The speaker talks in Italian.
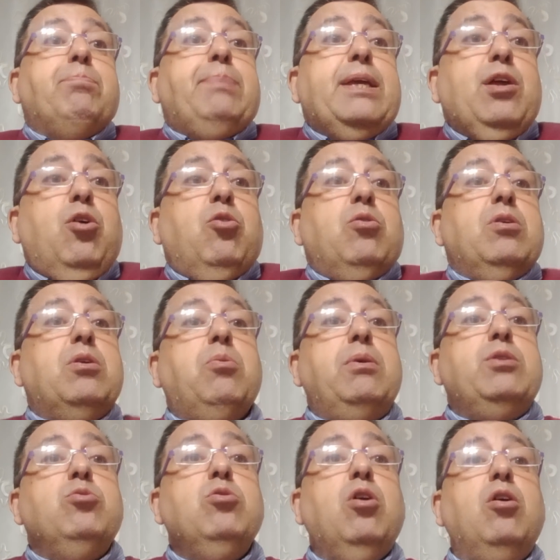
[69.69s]
però
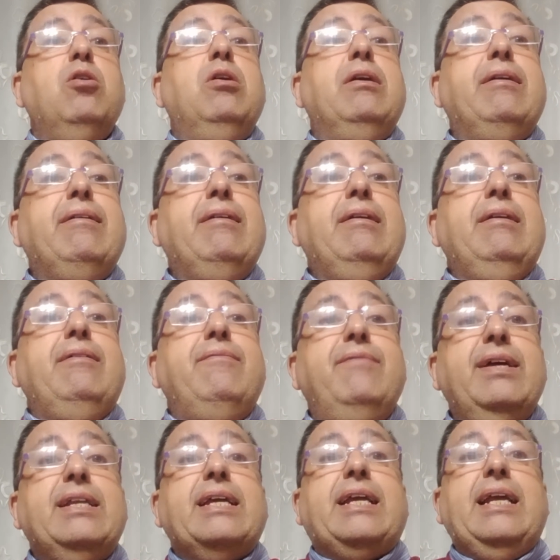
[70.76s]
quando uno
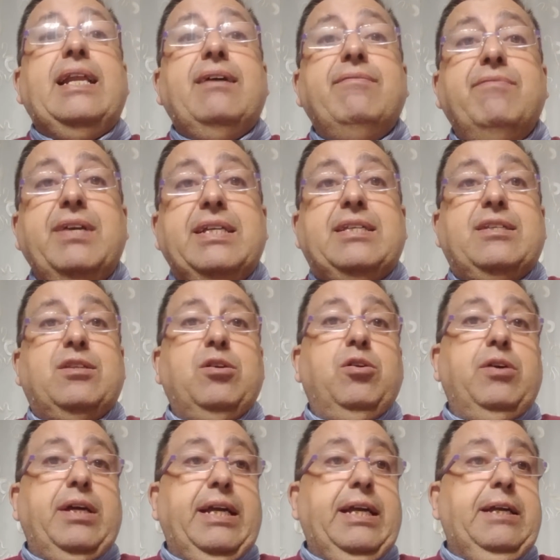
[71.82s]
vede chi l'ha
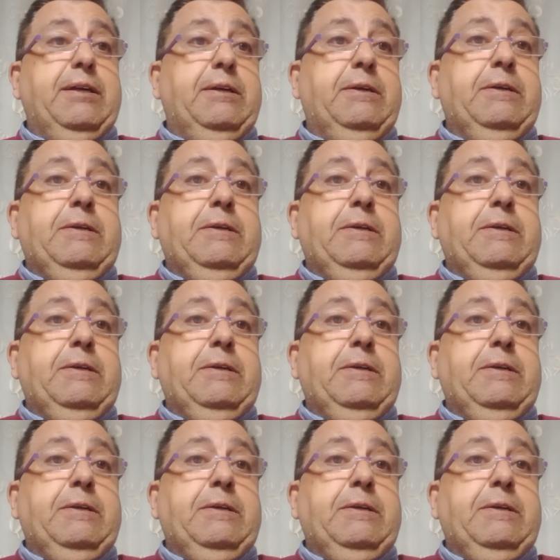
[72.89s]
visto e